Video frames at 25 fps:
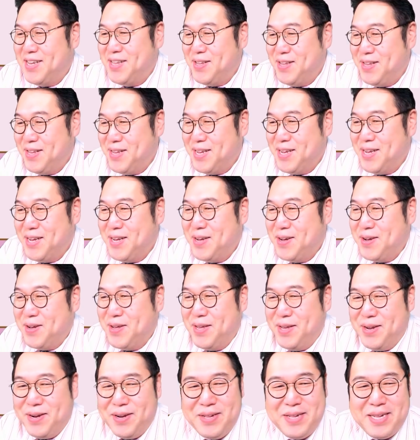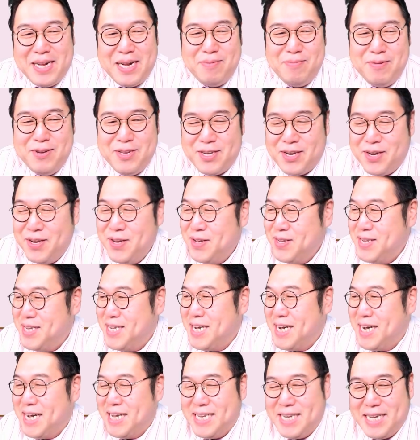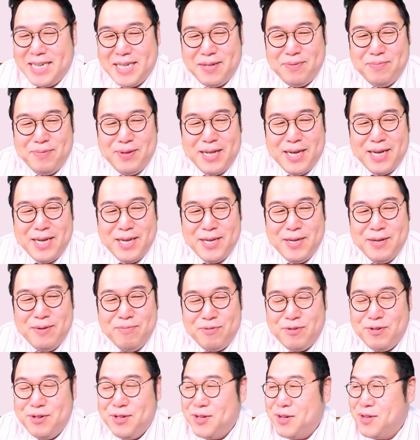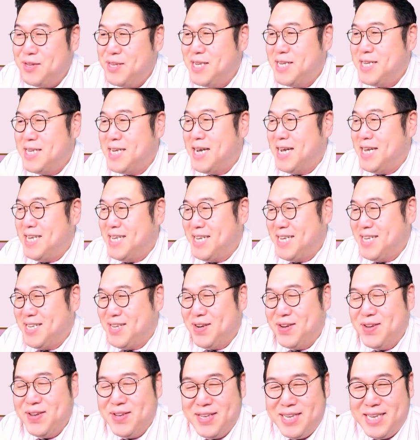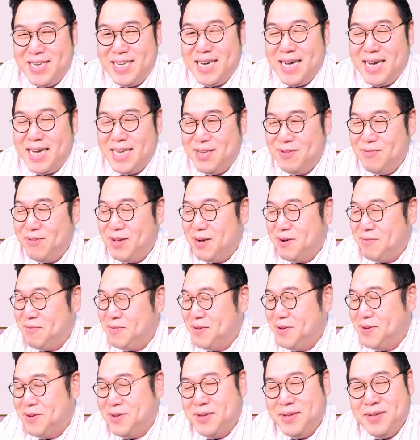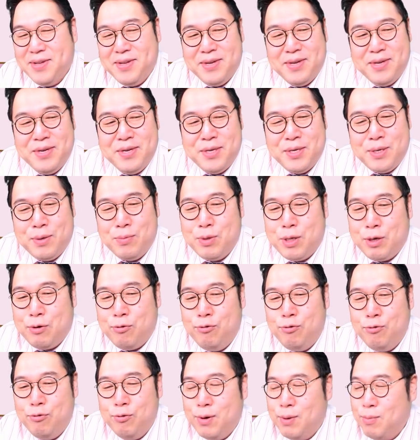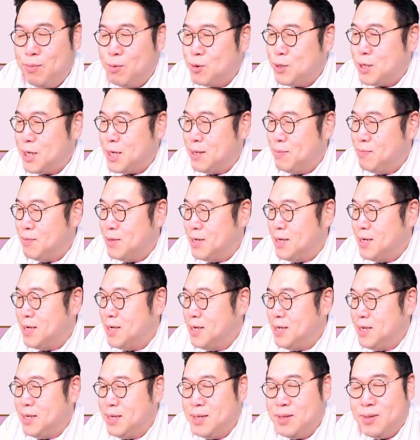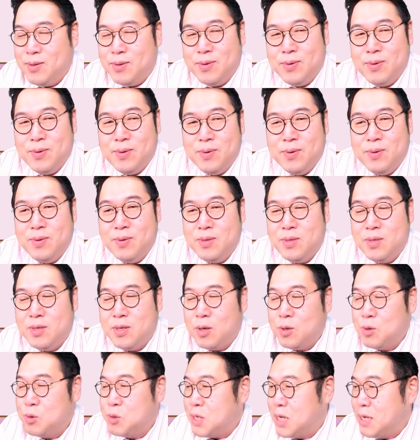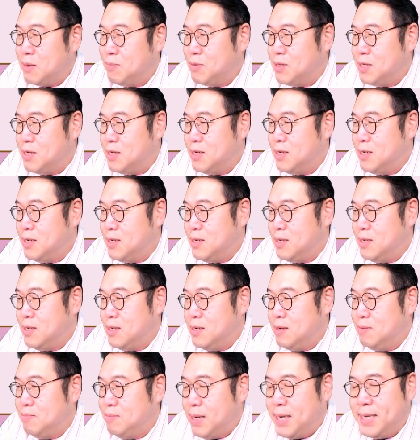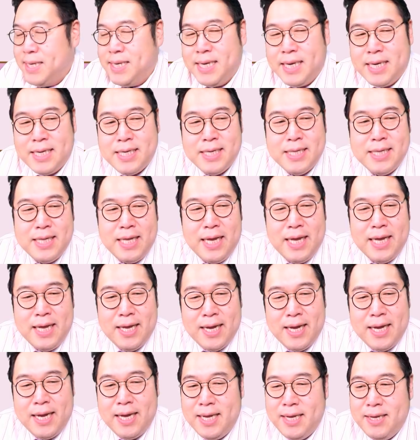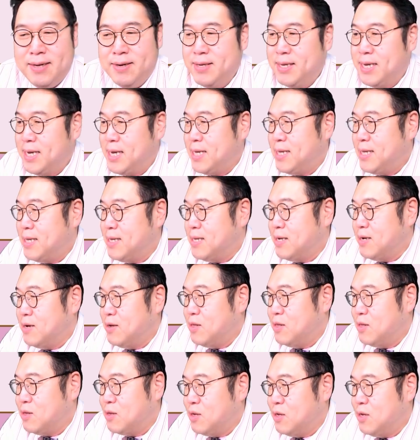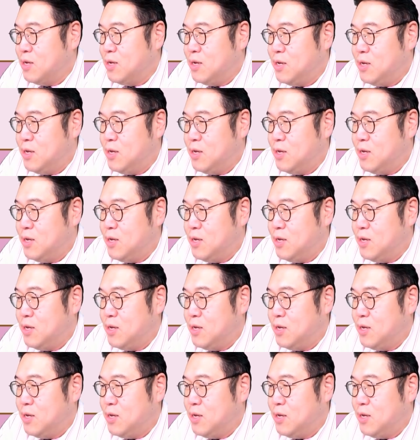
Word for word: 저는 이런 삶을 전혀 지향하지 않습니다. 무슨 선지자 에게 전혀 지향하지도 않고요. 저보다 훌륭한 목사님들 또 전도사님들 많이 계신데 아 이런 얘기 듣는 건